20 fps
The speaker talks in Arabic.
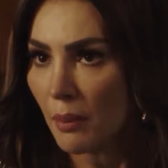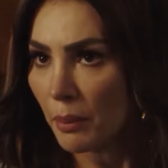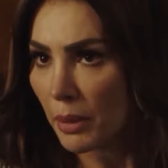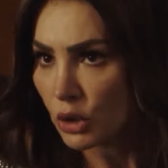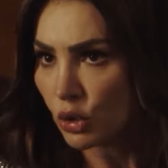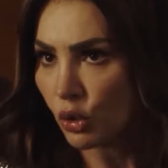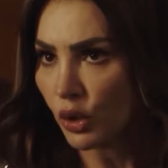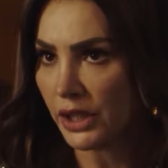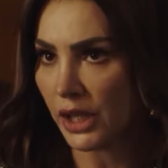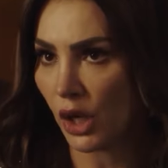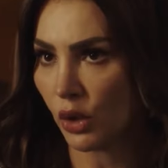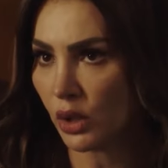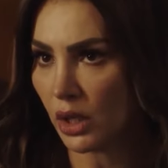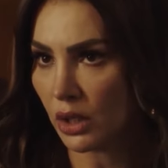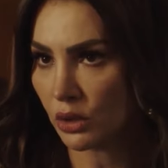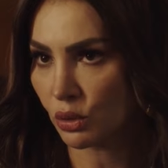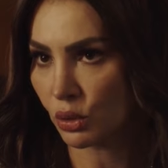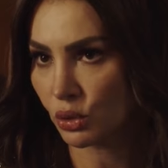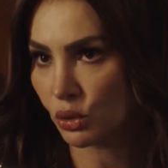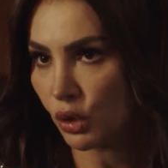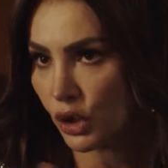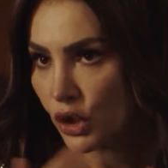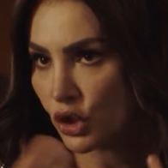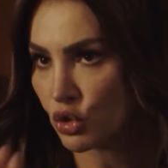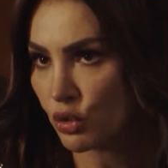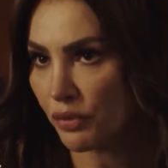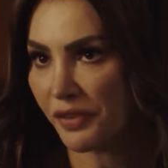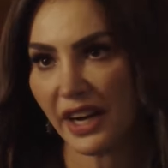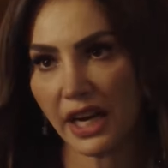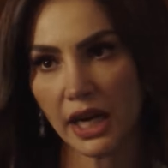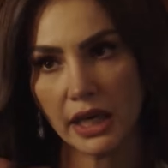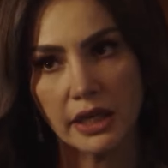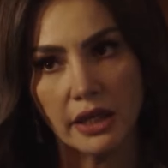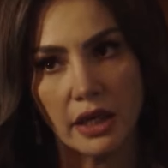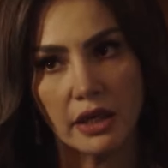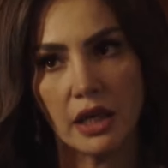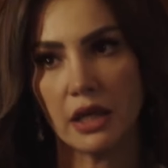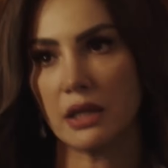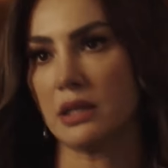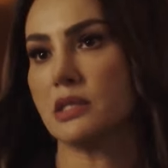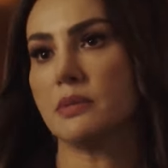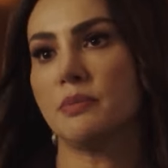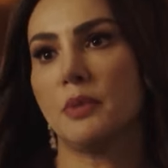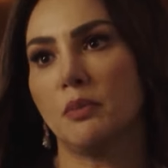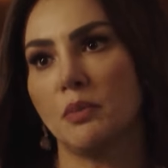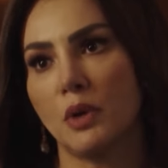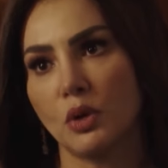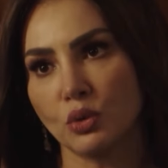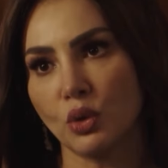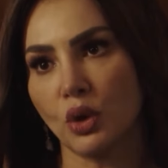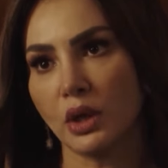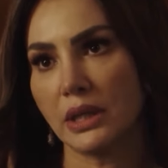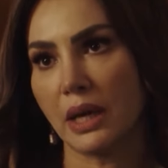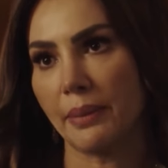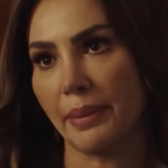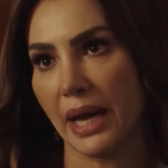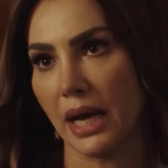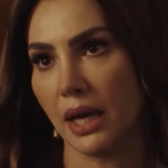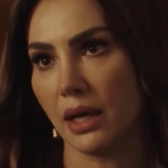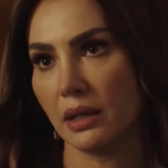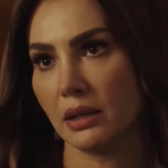ما تروح يا اخويا لدكتور يشوفك خلينا نخلص من الموضوع ده بقى